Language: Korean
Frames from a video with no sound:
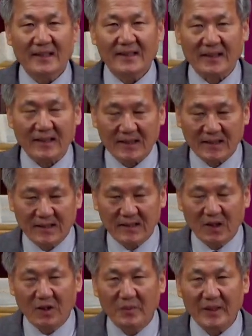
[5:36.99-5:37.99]
자식을
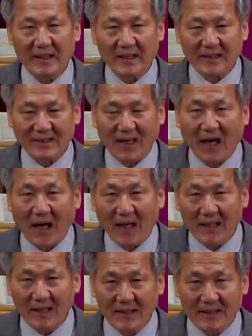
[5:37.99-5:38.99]
10명이나 다
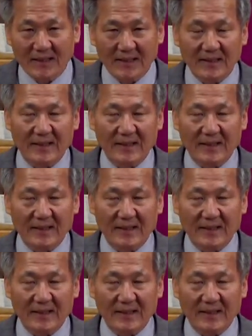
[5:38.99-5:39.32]
잃은